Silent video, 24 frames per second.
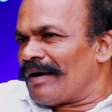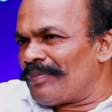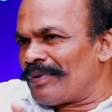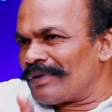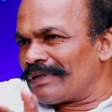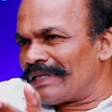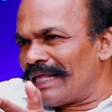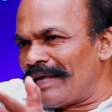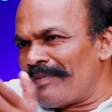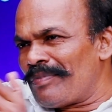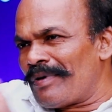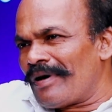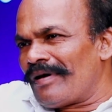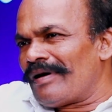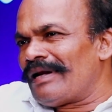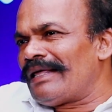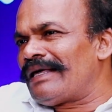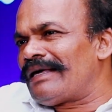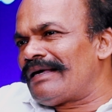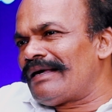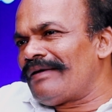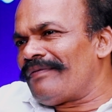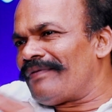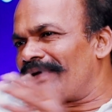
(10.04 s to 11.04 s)
இப்போ
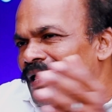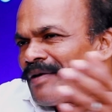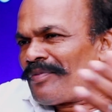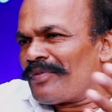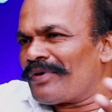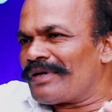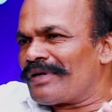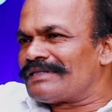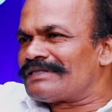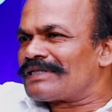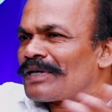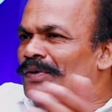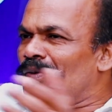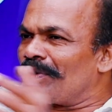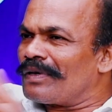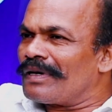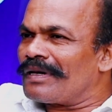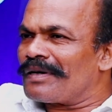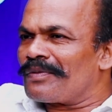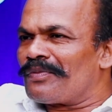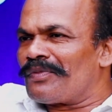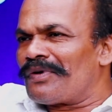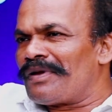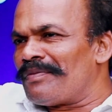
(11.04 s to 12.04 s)
தீபாவளிக்கு விடாமுயற்சி
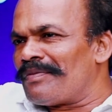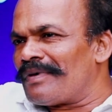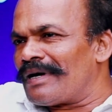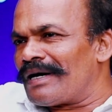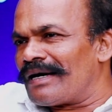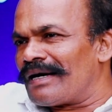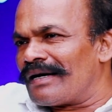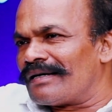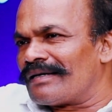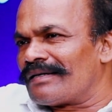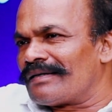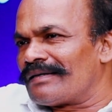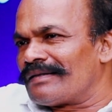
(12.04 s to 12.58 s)
கொண்டு வர முடியுமா